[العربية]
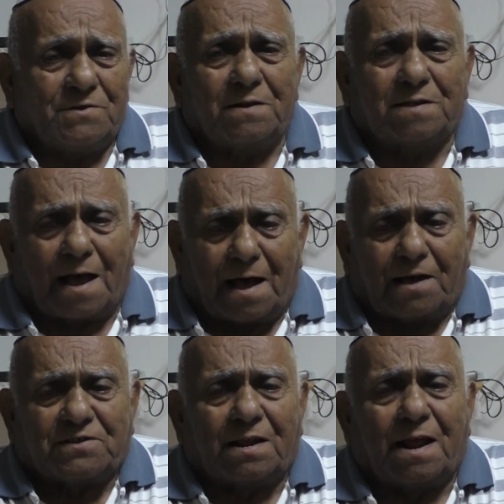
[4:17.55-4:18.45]
صرت
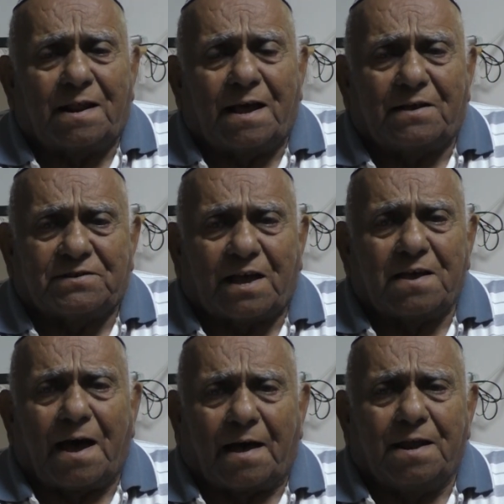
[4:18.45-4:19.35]
اغسل
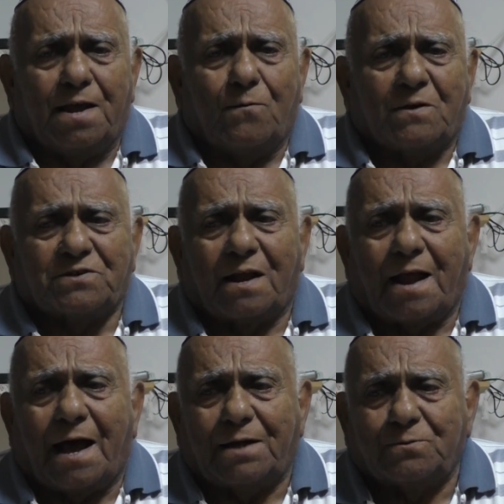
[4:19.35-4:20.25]
الصياني
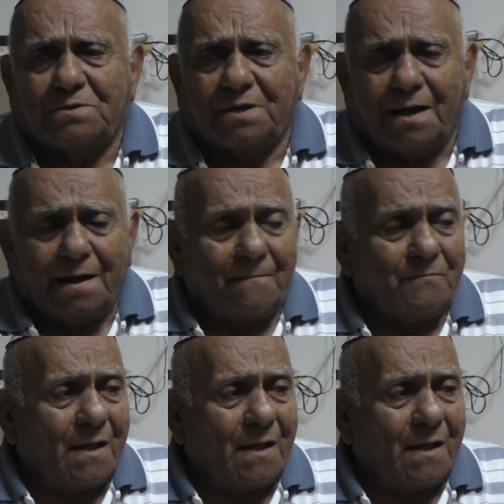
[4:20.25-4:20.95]
وصل لحد وزي